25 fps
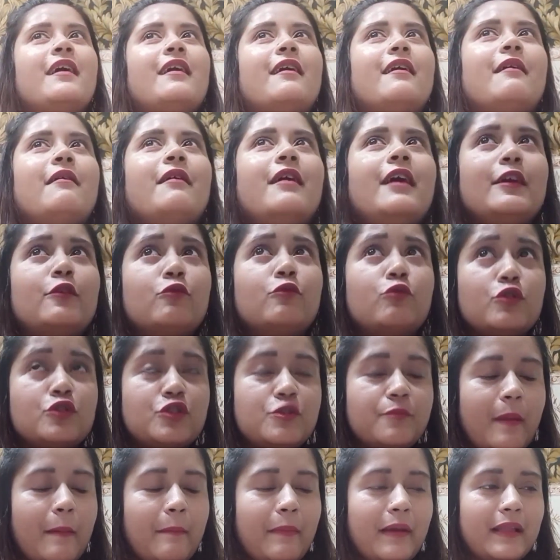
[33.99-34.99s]
आ, कुछ
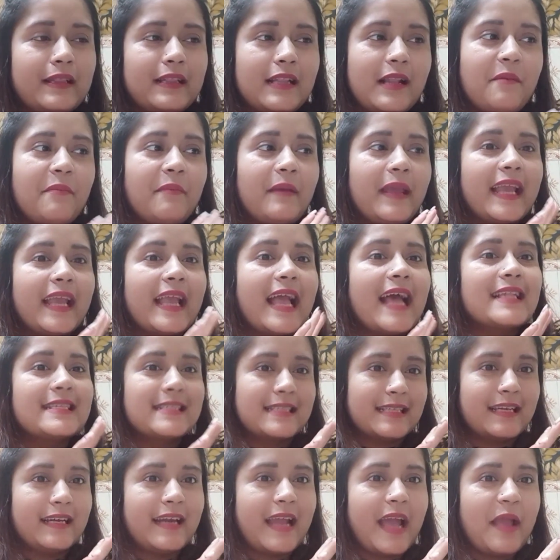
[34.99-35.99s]
मतलब एक
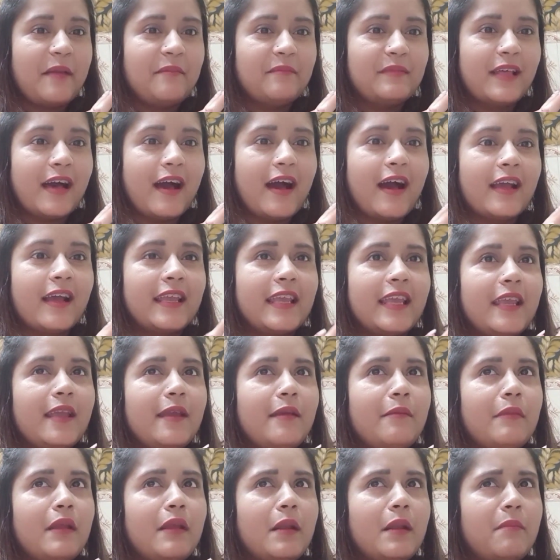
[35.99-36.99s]
ऐसा टाइम था कि
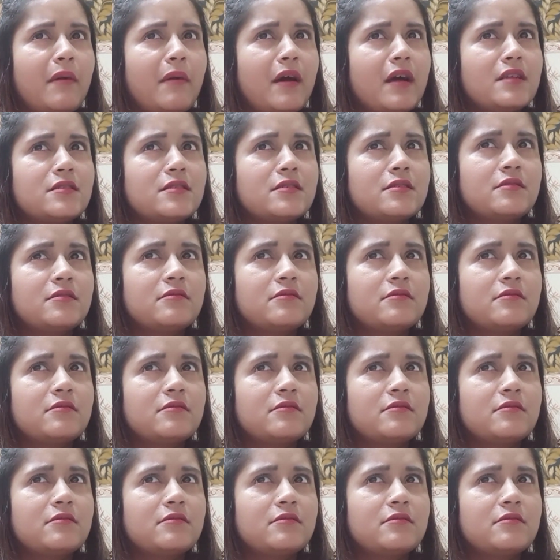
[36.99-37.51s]
मेरे पास